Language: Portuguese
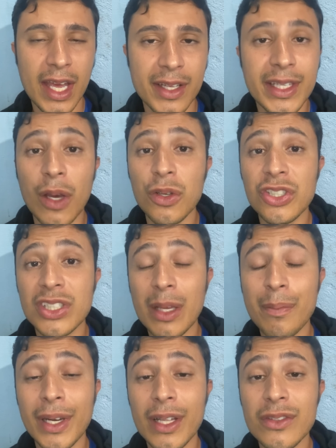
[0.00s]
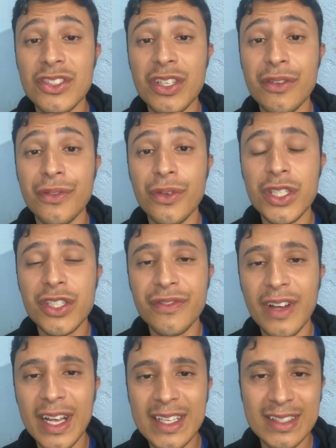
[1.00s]
Deus tem plano de vos
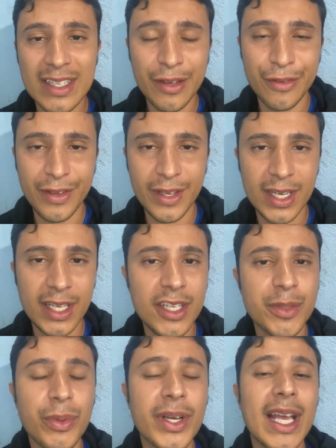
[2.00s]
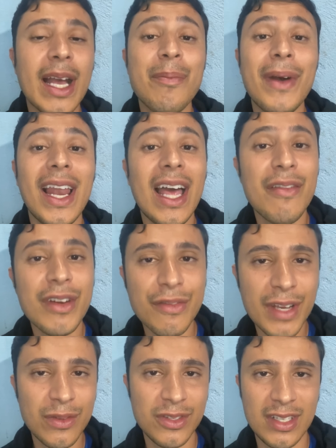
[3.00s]
fazer feliz, porque a palavra
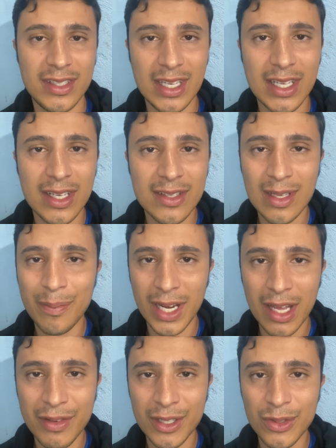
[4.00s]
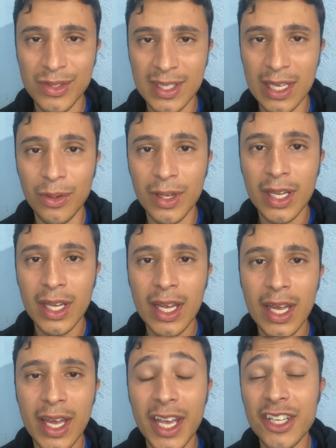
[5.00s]
vai nos dizer isso, a palavra do Senhor.
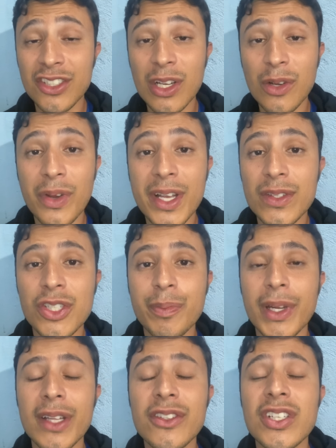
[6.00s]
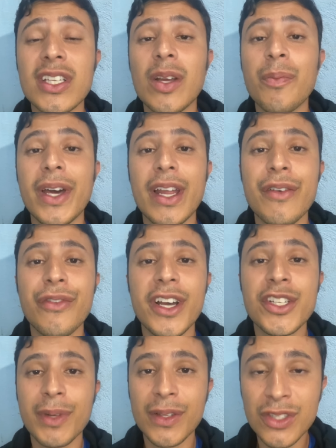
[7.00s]
Eis que conheço os planos que tenho para
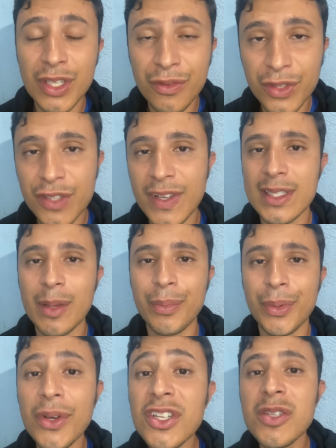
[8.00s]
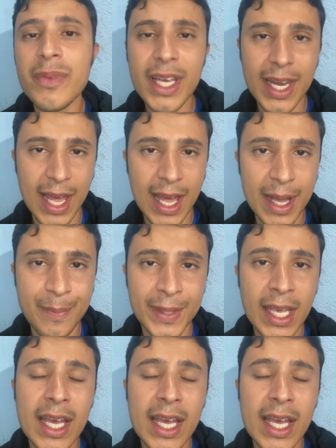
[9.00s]
vós, planos de vos fazer prosperar.